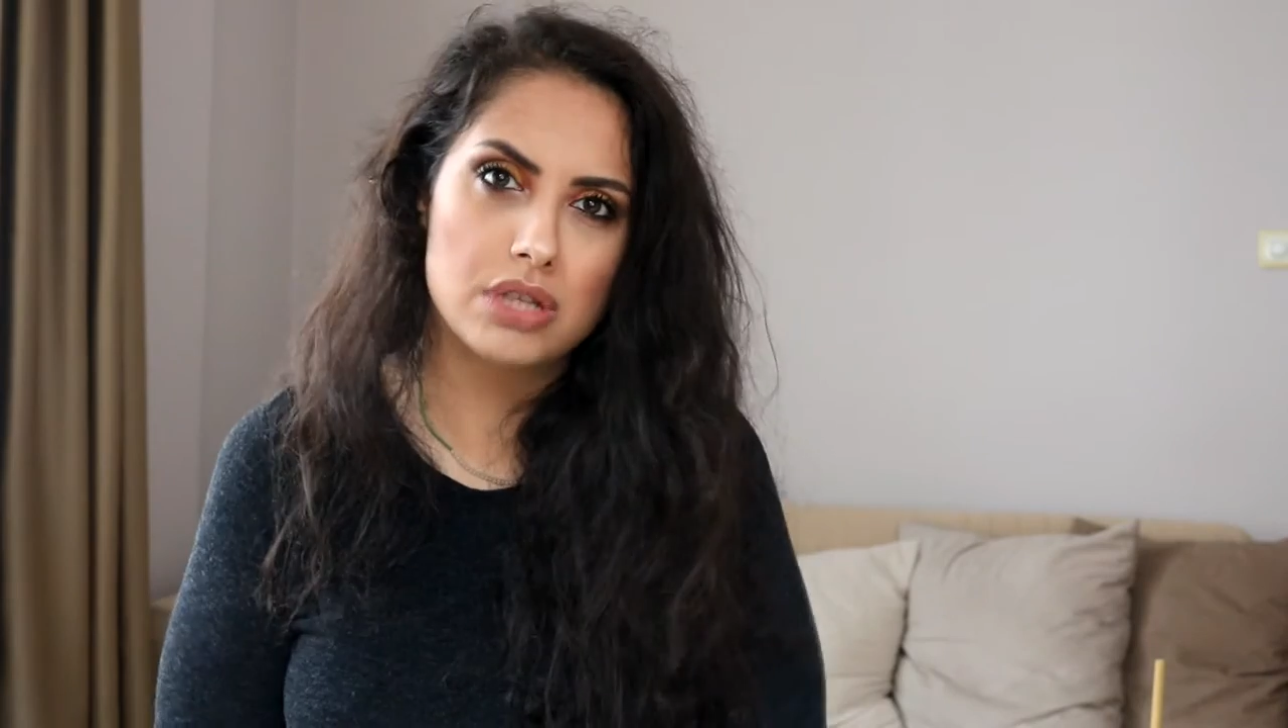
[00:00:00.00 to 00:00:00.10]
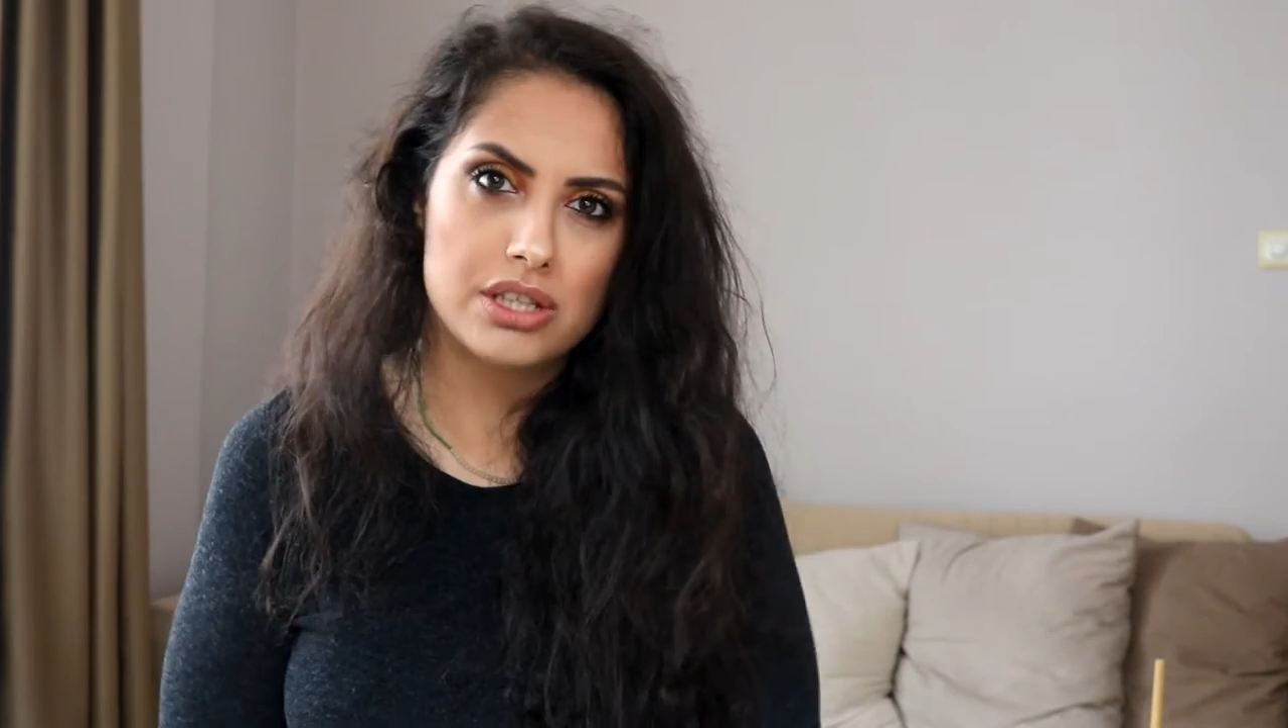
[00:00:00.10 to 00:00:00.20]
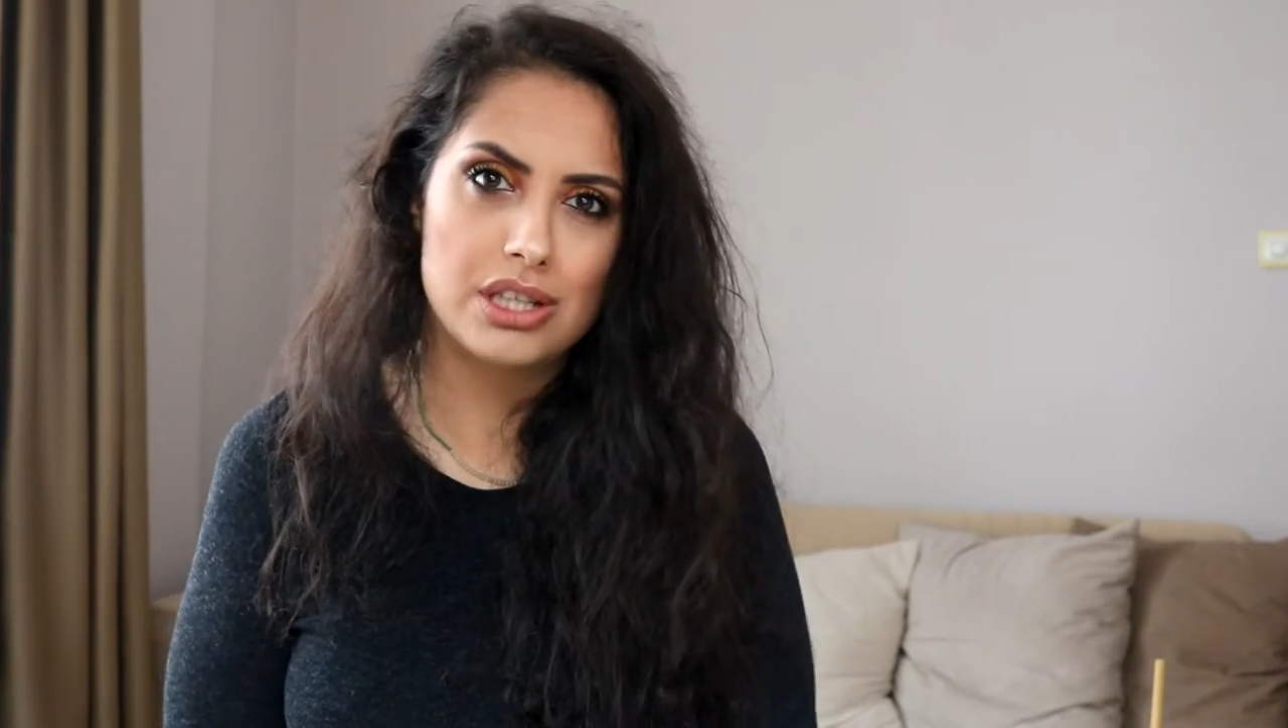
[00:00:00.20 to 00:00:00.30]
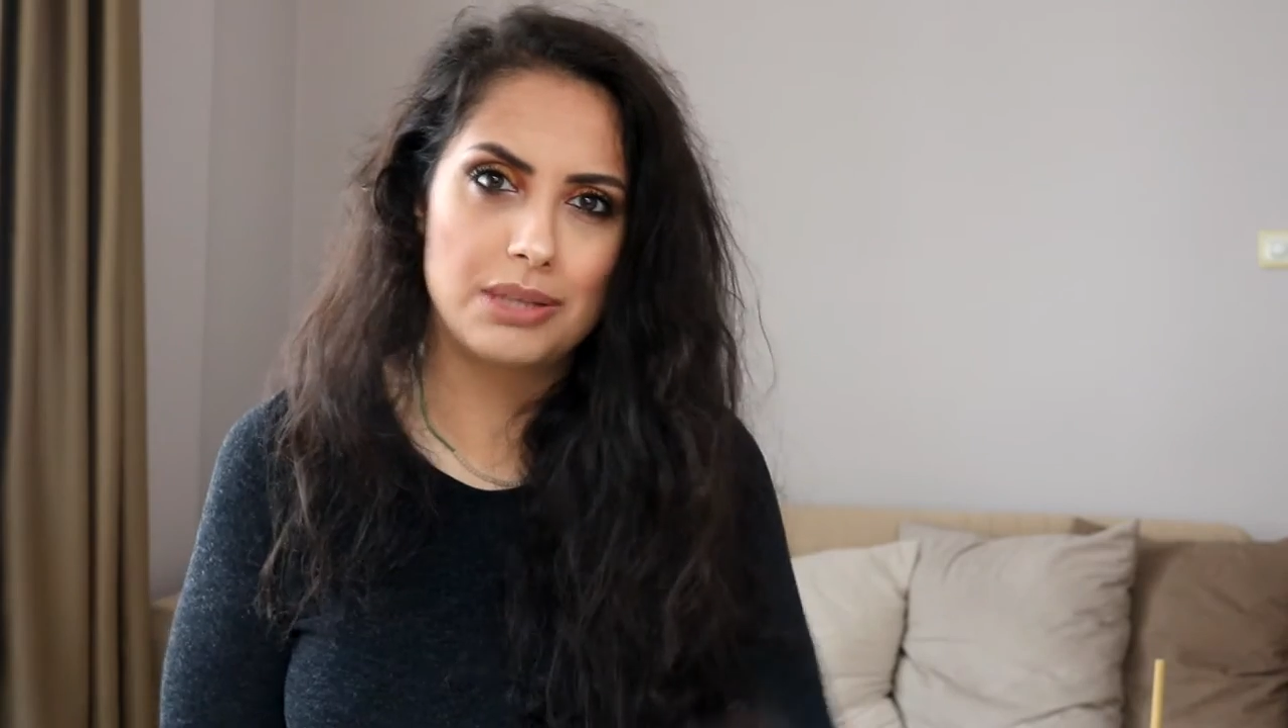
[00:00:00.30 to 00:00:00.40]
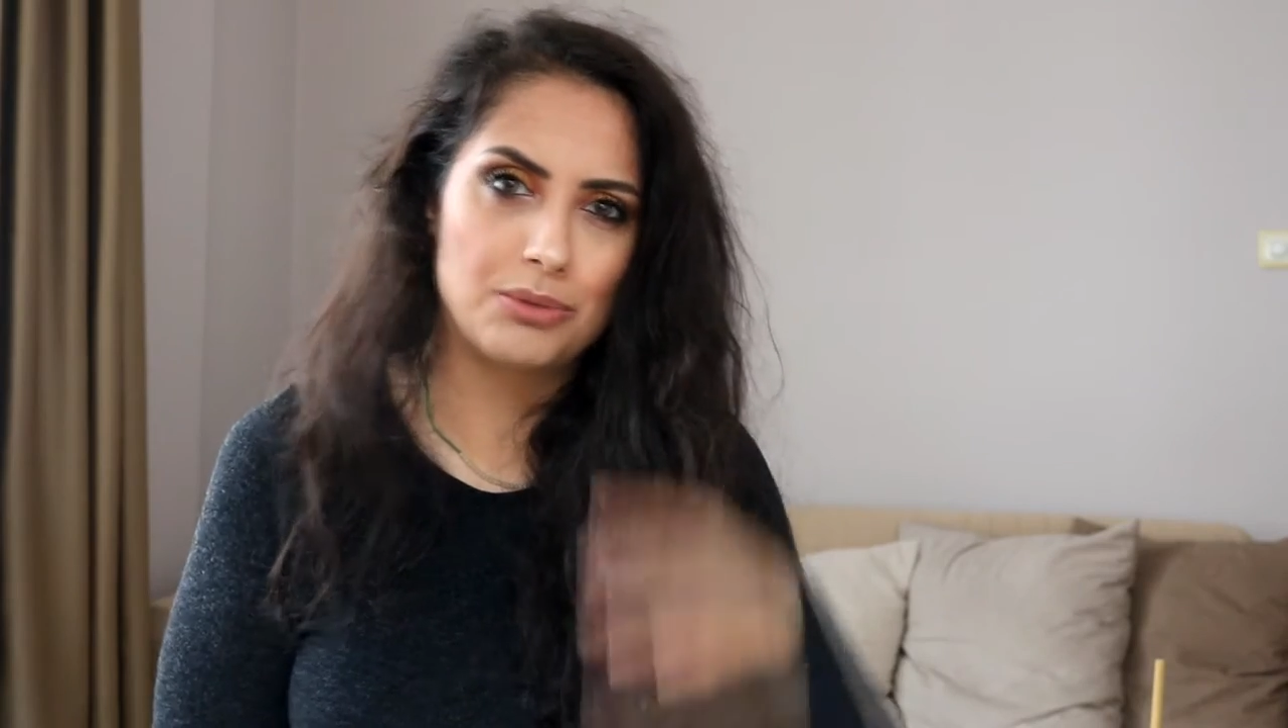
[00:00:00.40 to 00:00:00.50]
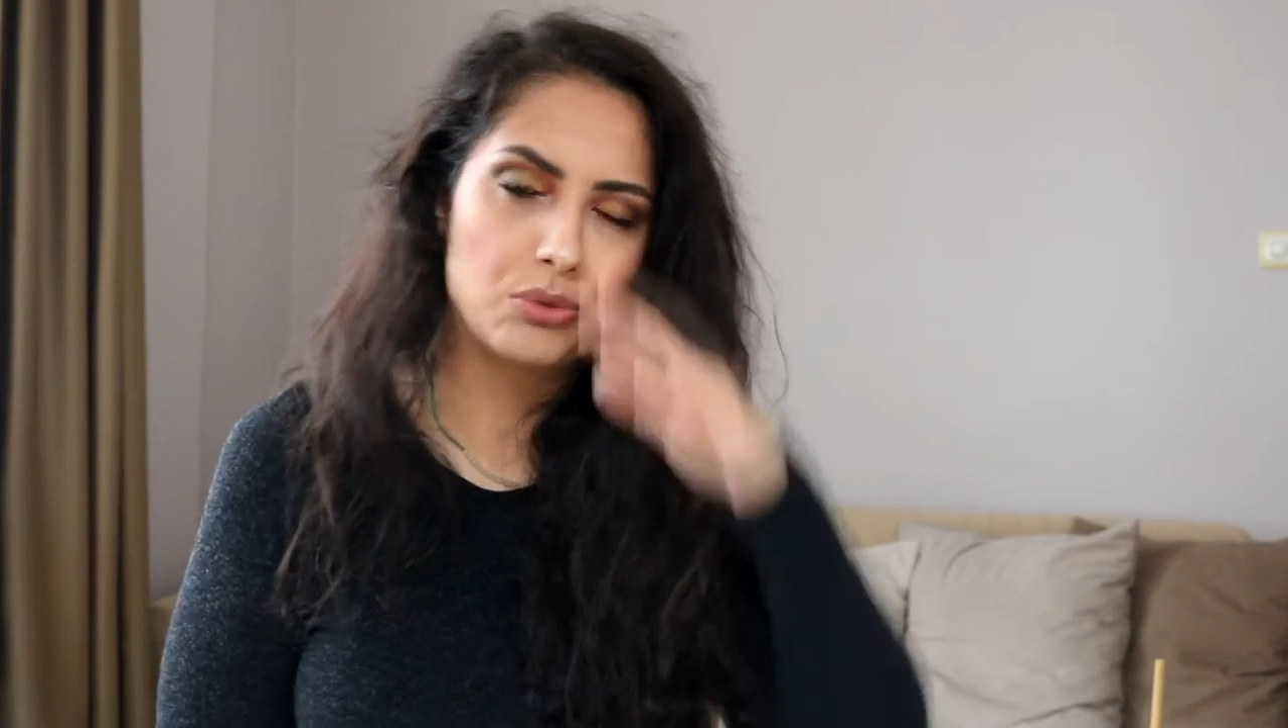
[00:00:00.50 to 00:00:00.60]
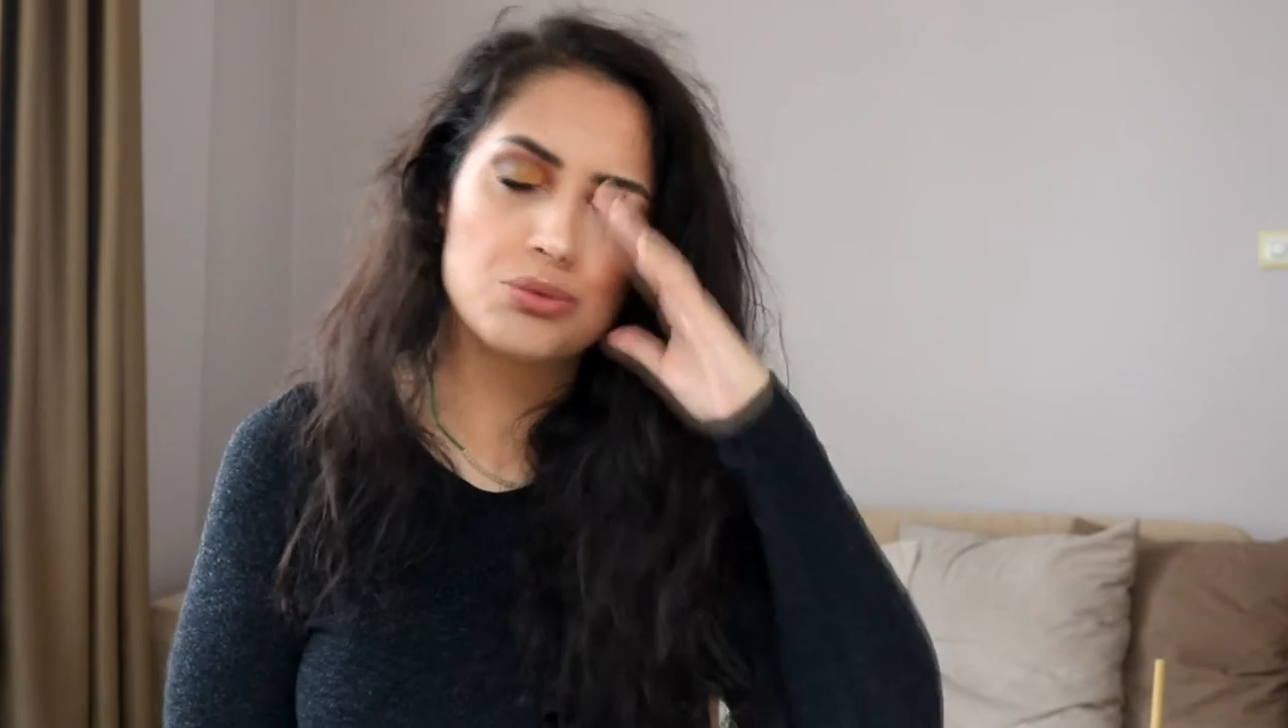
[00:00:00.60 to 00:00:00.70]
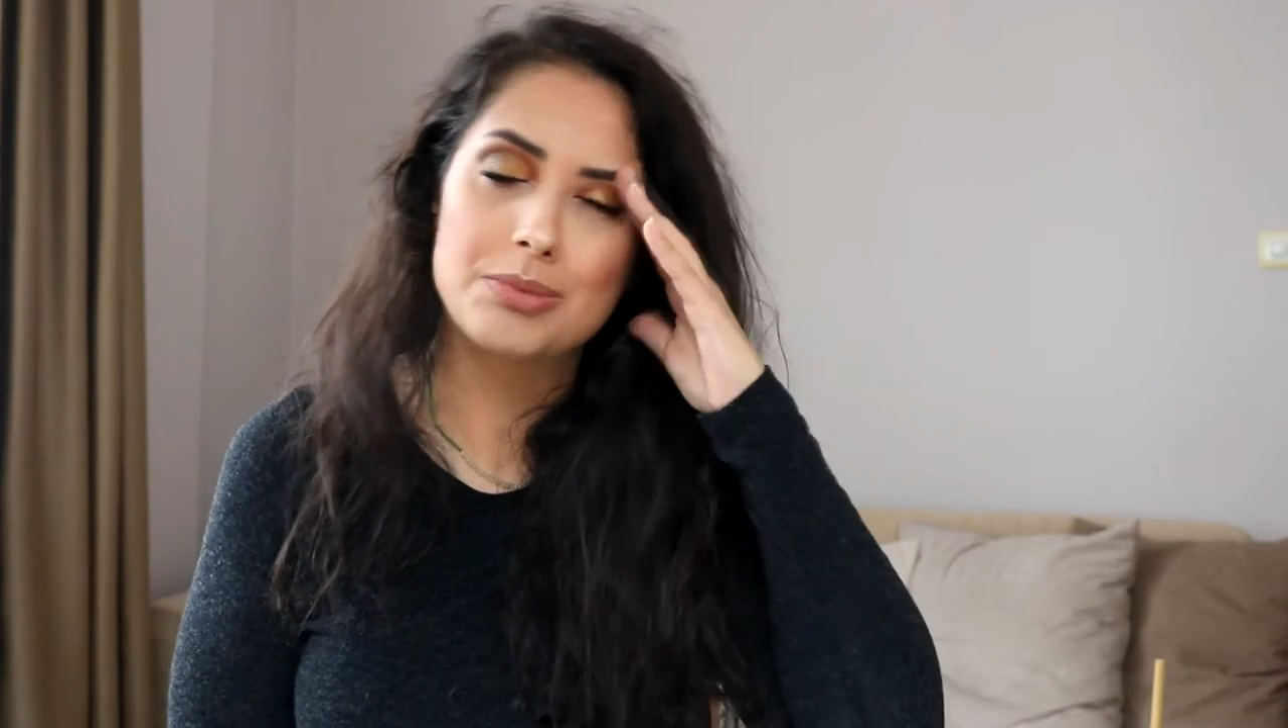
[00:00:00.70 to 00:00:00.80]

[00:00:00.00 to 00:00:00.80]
süre cildimde